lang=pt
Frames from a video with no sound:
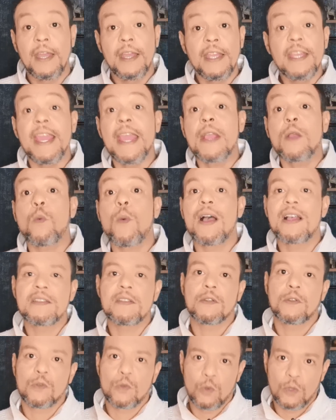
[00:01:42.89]
E em
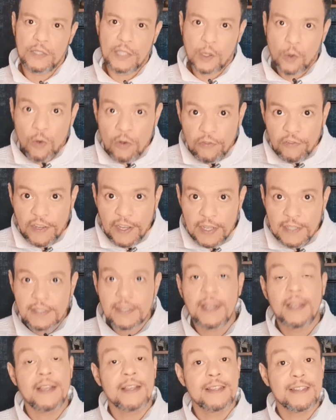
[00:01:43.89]
quase toda
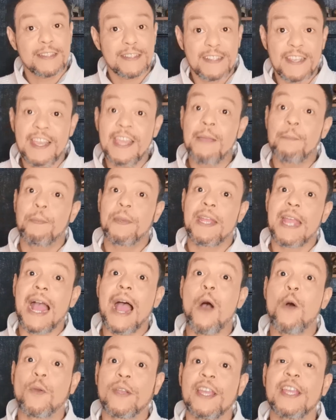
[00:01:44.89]
conversa, sempre há
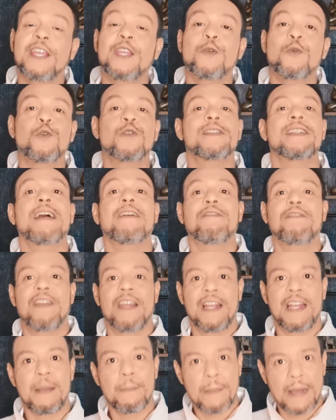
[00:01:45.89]
alguém que usa a
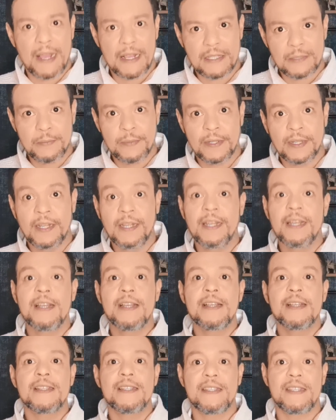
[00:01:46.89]
velha máxima:
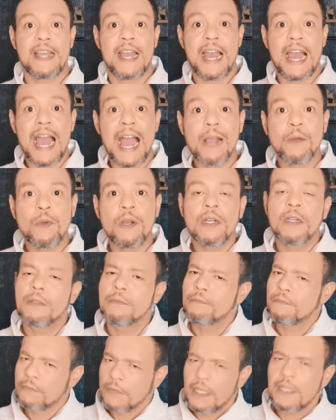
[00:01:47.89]
se há água,
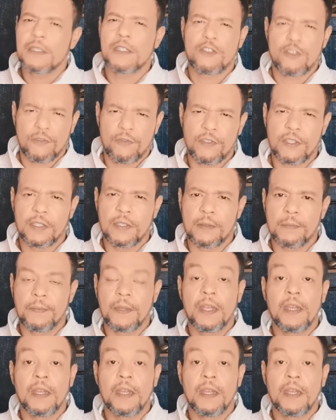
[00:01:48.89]
existe vida.